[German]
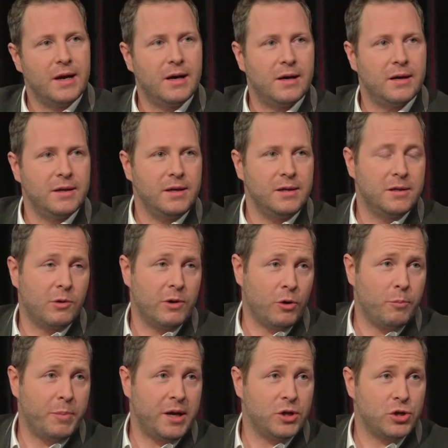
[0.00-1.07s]
äh, in der
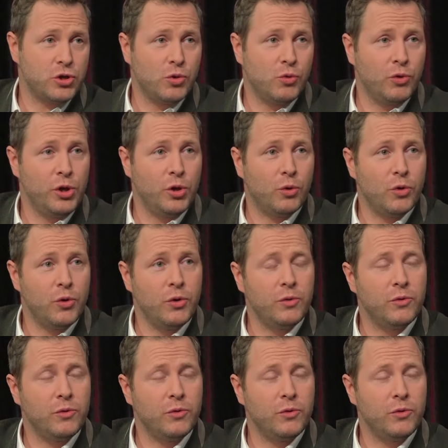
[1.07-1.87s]
Europäischen Union.